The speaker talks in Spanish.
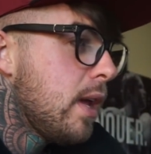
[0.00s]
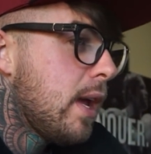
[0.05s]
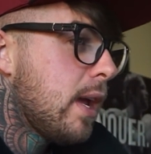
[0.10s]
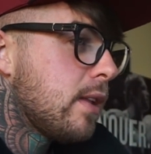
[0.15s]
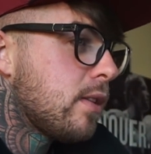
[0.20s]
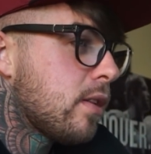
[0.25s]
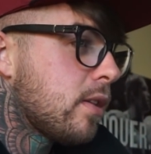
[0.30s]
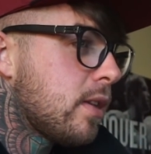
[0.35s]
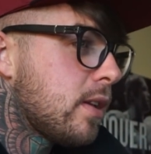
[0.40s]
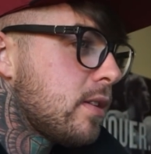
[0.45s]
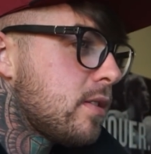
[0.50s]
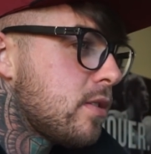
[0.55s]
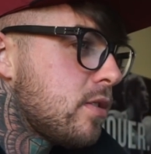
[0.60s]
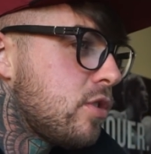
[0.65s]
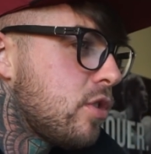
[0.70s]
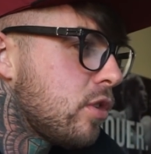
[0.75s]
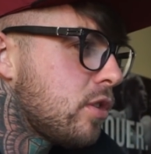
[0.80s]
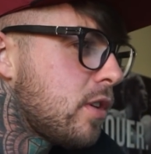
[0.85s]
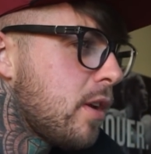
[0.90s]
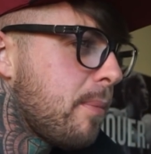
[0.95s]
Entonces
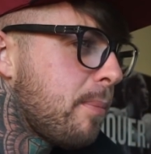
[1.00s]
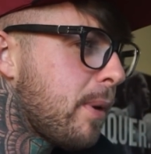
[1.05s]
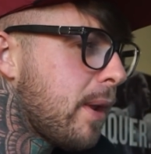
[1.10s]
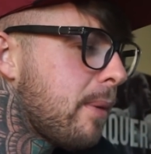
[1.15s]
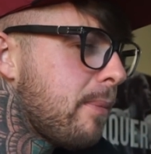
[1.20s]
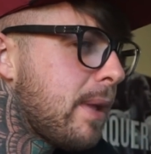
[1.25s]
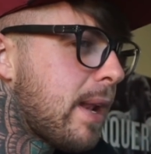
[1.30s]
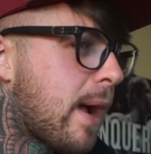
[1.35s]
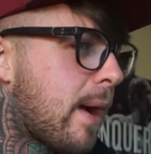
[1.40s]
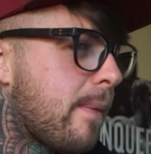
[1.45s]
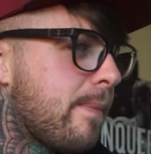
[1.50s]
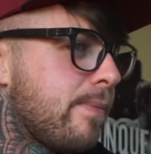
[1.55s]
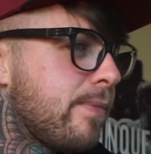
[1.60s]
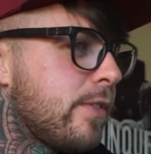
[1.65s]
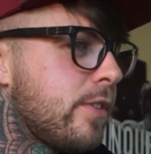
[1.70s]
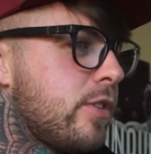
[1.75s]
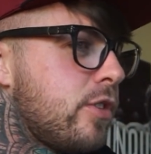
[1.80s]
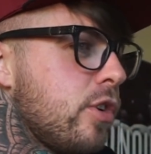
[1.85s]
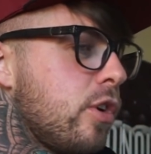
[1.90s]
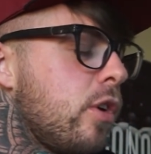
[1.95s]
yo siempre, mira,
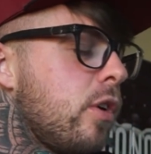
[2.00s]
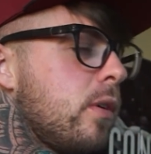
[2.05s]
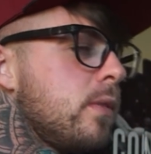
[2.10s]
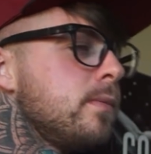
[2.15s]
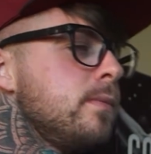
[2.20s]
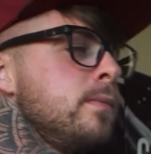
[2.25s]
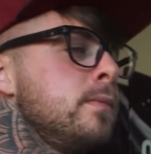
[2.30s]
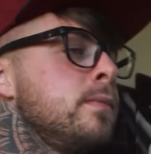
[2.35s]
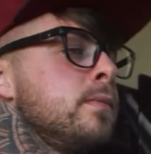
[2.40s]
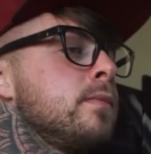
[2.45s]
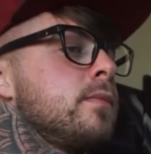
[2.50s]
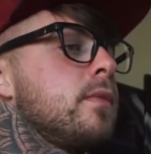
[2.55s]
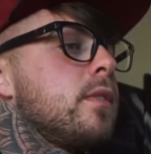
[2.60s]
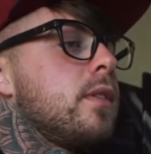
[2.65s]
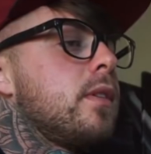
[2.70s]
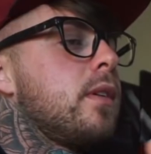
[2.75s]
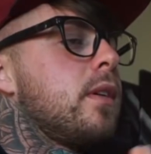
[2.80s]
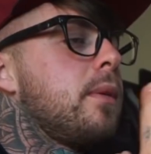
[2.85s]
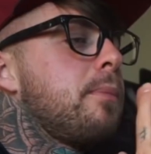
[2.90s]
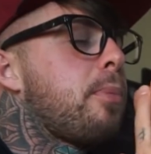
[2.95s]
yo
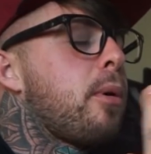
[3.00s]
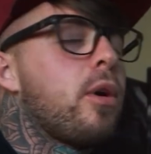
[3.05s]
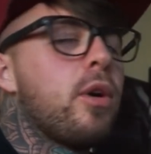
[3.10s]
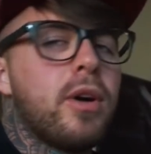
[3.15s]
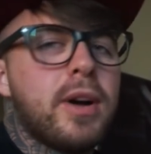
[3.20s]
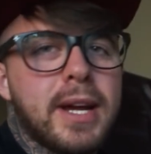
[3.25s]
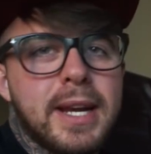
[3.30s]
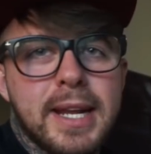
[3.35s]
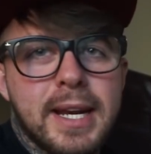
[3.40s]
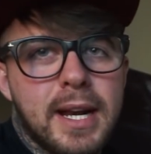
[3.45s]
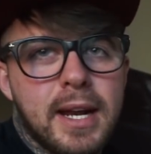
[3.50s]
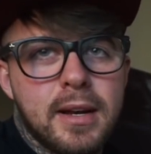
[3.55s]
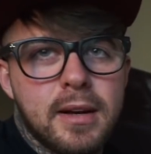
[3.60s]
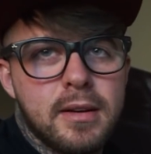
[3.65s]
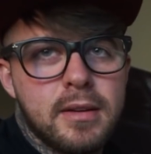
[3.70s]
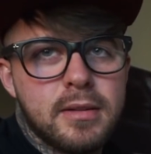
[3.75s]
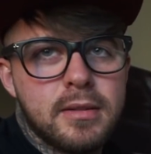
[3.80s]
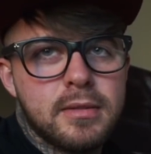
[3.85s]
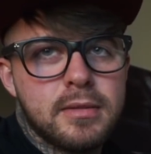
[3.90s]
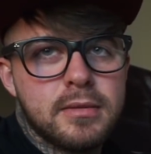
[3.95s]
por lo
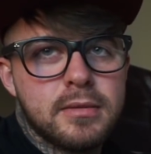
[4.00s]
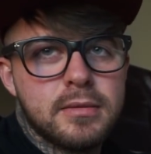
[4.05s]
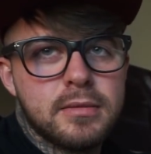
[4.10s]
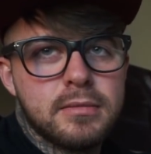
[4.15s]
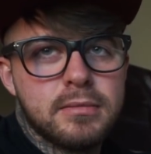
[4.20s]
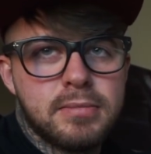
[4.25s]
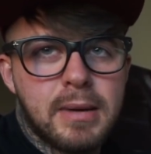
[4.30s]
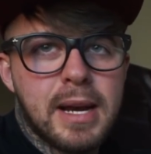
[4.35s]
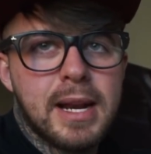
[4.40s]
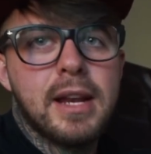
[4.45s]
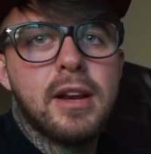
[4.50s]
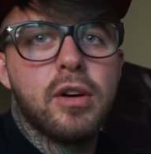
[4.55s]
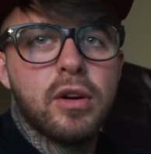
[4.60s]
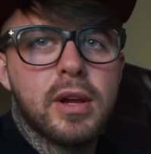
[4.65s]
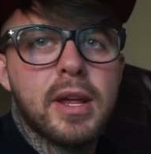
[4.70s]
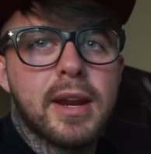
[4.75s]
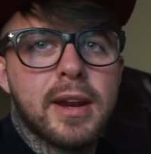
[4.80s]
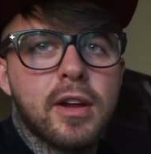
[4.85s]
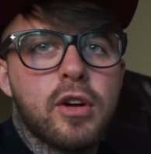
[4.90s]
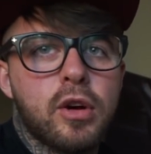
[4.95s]
general, ¿vale? Lo
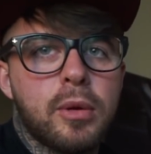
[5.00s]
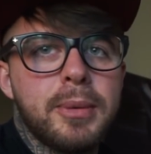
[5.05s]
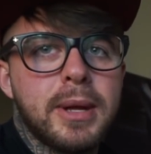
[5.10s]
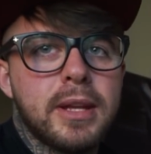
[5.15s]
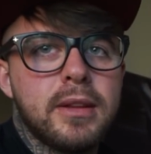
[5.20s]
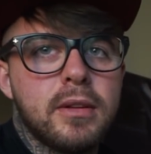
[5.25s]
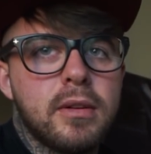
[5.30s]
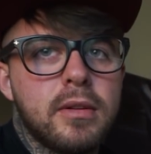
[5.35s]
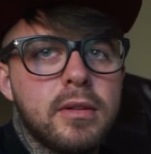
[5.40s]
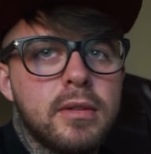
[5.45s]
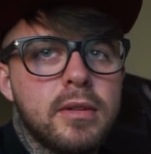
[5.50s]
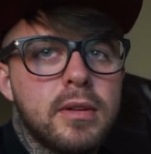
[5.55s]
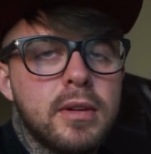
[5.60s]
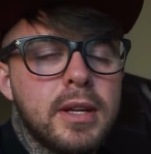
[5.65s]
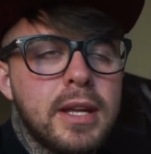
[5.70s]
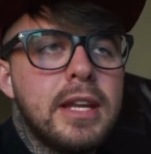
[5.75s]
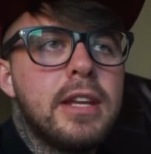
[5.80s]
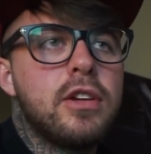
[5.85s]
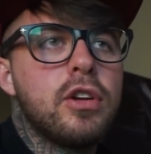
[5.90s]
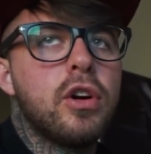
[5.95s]
que recomiendo.
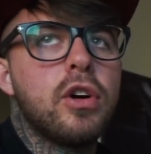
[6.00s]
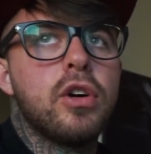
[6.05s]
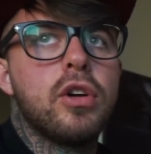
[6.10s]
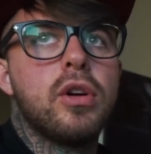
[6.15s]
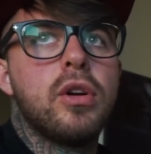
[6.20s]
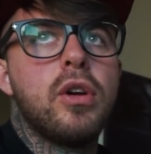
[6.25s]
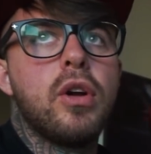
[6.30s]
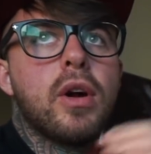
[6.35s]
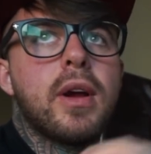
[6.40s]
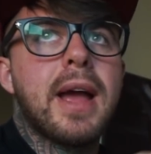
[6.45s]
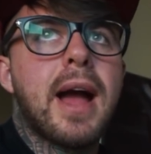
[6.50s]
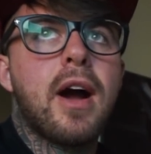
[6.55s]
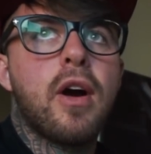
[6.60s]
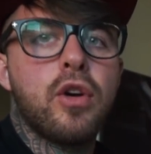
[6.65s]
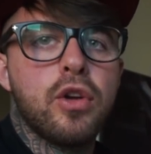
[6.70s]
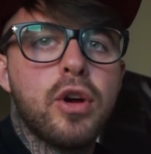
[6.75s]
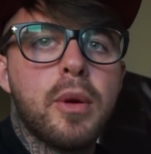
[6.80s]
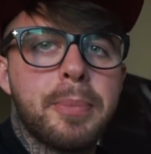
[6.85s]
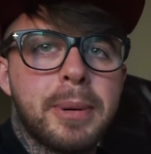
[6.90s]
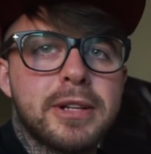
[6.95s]
Y yo, lo que
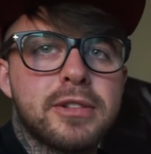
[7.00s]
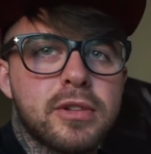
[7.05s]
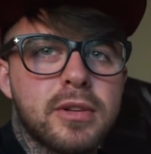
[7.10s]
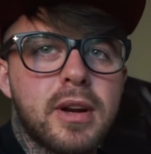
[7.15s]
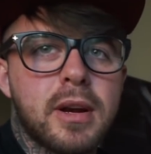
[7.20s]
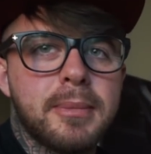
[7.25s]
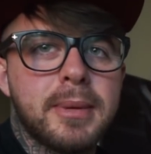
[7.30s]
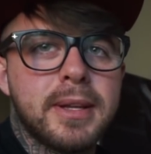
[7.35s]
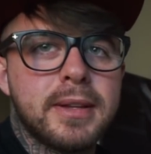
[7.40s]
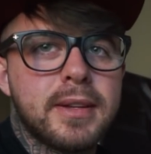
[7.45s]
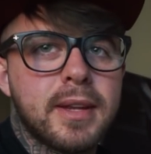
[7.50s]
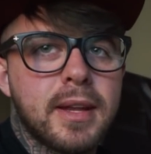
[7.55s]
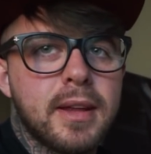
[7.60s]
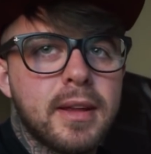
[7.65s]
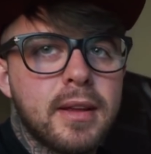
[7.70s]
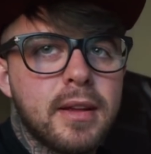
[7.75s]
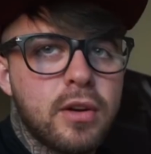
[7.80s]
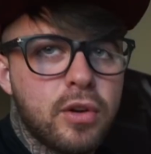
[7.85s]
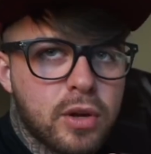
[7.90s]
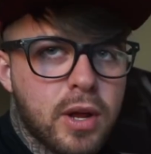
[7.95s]
hago yo personalmente,
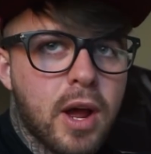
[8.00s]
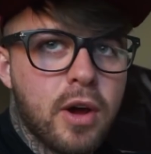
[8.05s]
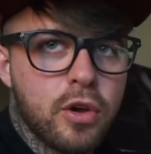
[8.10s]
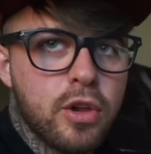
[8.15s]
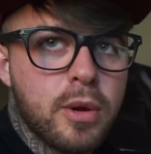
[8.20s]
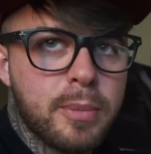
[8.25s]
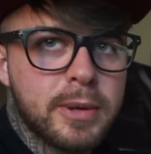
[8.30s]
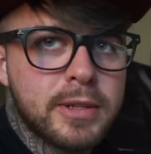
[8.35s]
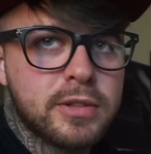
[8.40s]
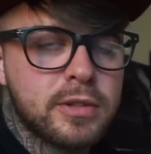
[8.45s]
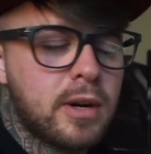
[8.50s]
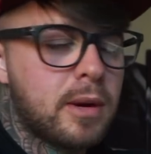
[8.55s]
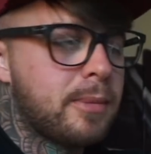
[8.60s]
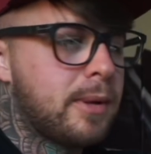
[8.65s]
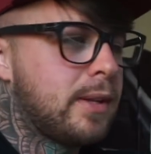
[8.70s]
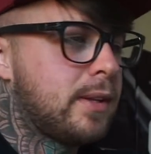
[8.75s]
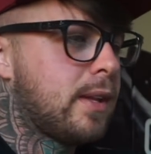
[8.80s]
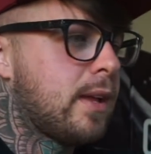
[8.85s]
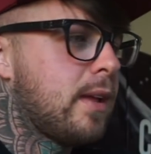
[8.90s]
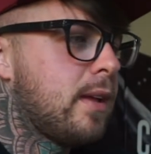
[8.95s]
lo que hago yo
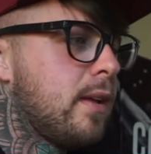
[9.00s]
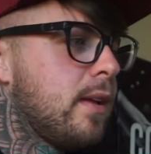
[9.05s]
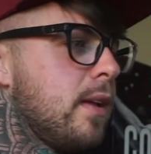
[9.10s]
personalmente.